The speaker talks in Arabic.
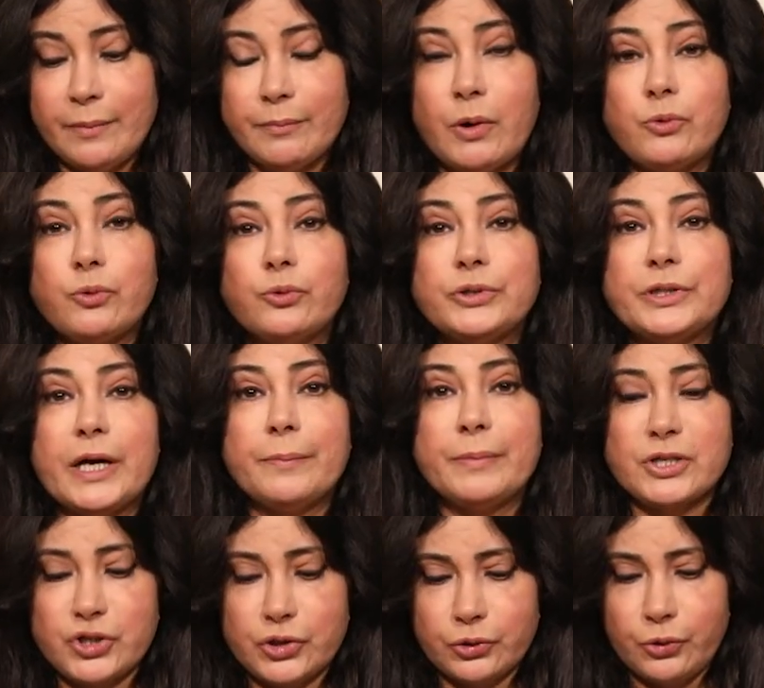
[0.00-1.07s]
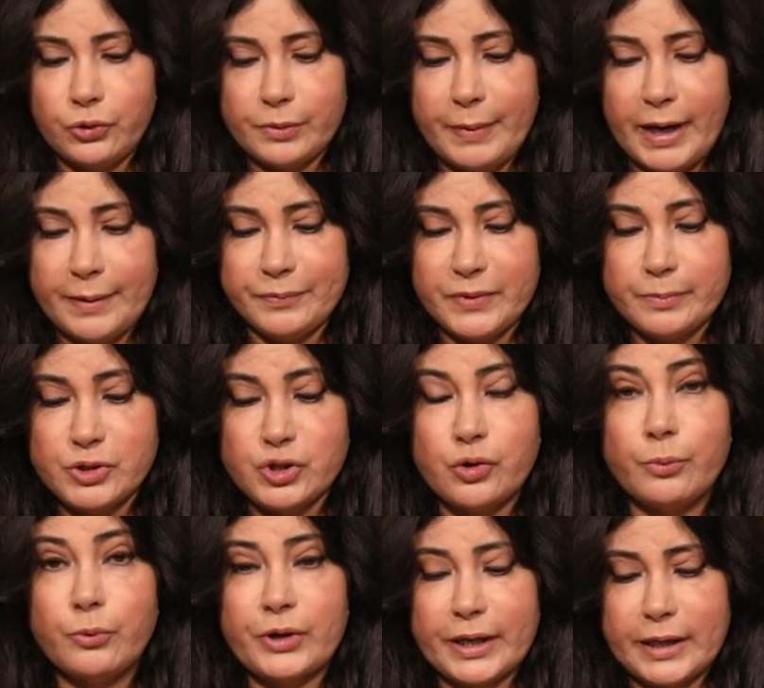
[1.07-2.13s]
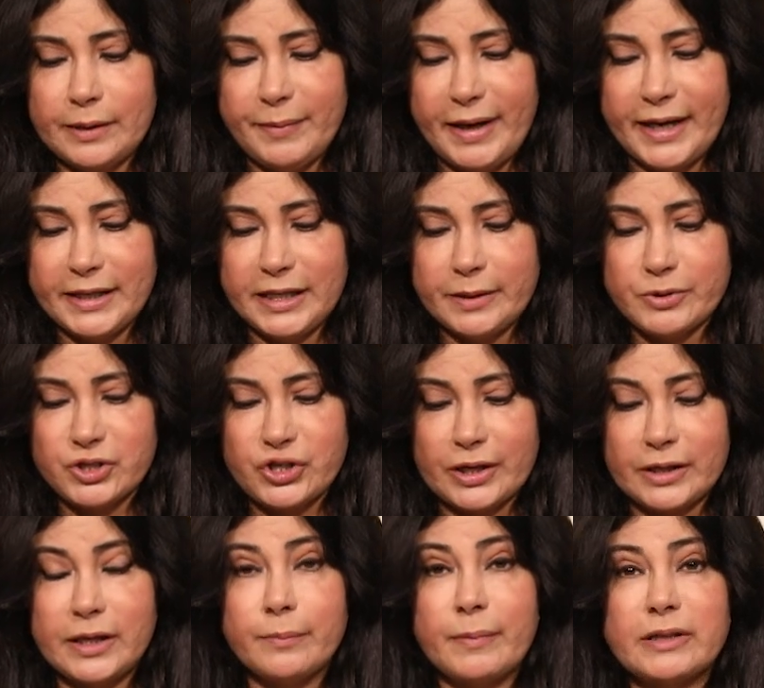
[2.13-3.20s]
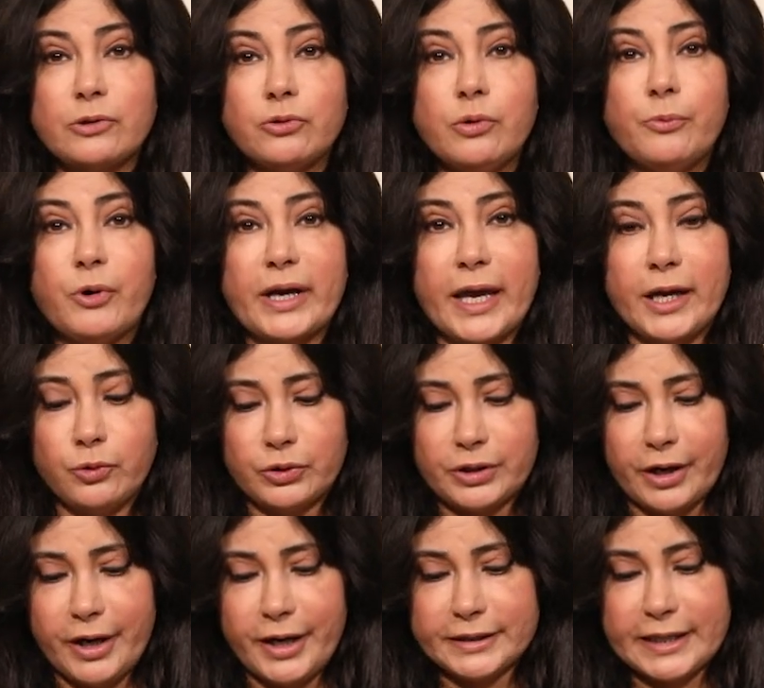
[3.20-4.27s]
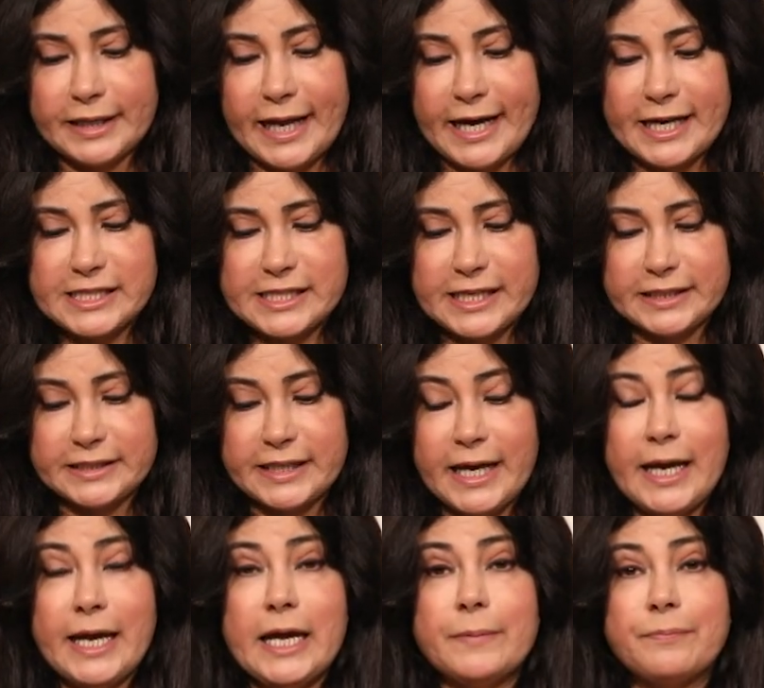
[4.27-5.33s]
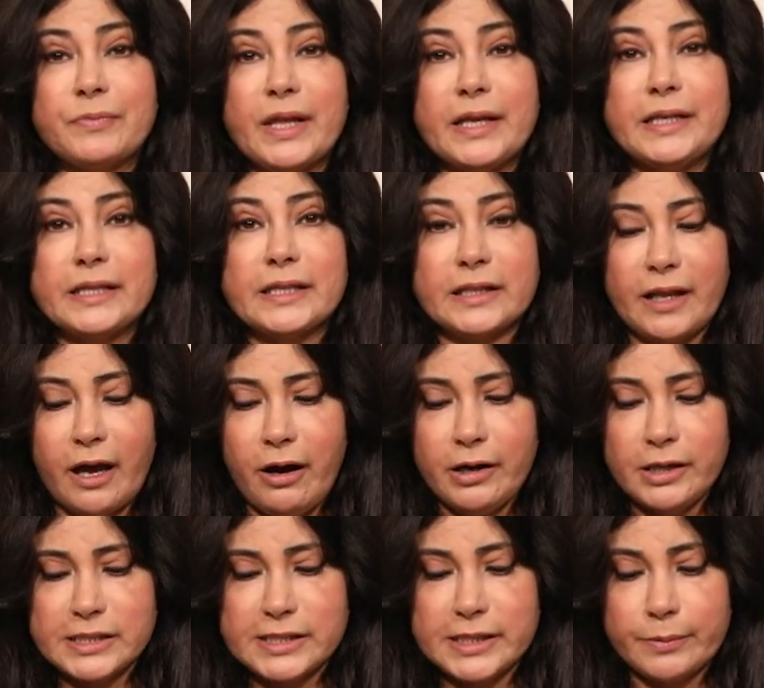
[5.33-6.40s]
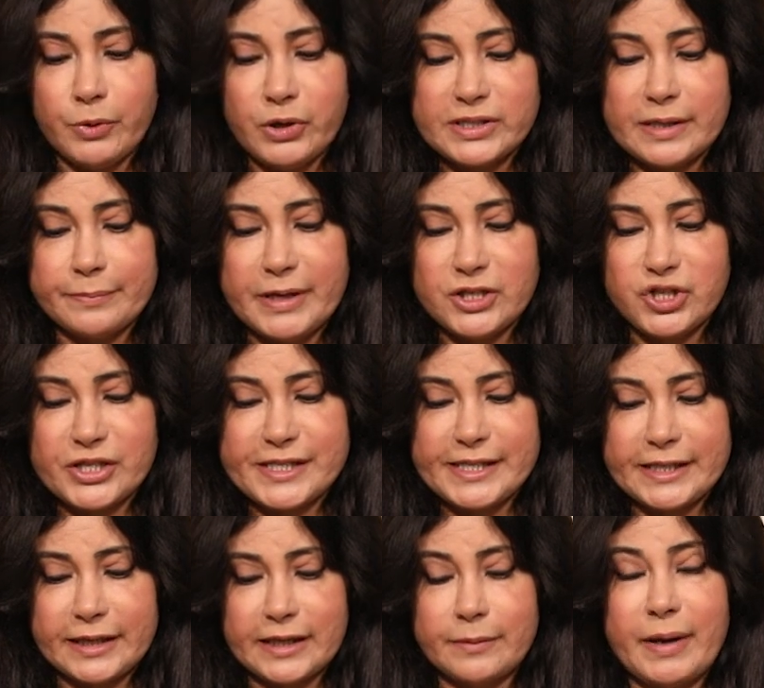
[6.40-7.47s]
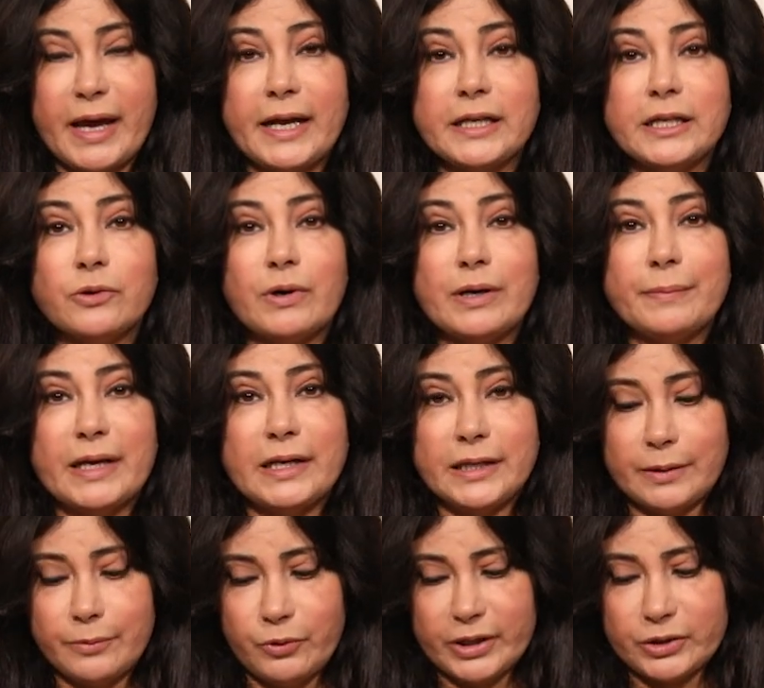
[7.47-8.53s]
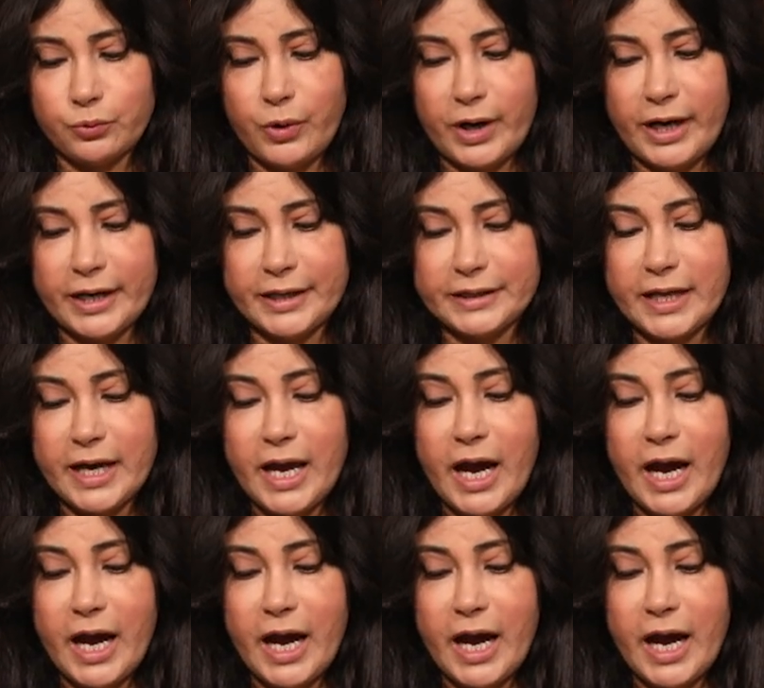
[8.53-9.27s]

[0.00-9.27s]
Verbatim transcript: مولود برج الثور ما عم تمشي أمورك المهنية بالشكل المطلوب وكأنه طاقات الحسد ابتدت تحاصر معظم إنجازاتك المهنية والمالية بوقت واحد